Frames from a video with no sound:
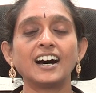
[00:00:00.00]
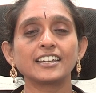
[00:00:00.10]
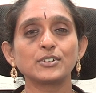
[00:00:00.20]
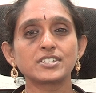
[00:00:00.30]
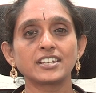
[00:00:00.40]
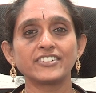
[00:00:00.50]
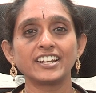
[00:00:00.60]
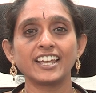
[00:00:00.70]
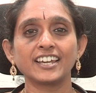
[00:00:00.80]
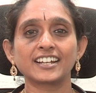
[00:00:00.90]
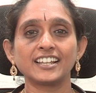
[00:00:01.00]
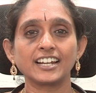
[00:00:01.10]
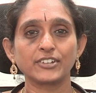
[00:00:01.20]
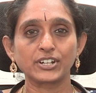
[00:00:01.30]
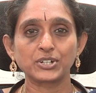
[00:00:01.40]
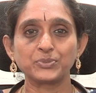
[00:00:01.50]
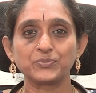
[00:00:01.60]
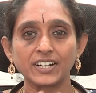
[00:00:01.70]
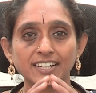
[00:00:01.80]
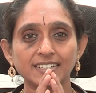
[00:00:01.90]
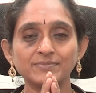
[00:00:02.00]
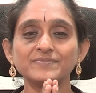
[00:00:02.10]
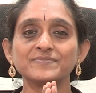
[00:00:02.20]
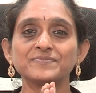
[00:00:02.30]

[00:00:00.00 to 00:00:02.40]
ஆயுஷ் டிவி நேயர்கள் அனைவருக்கும் வணக்கம்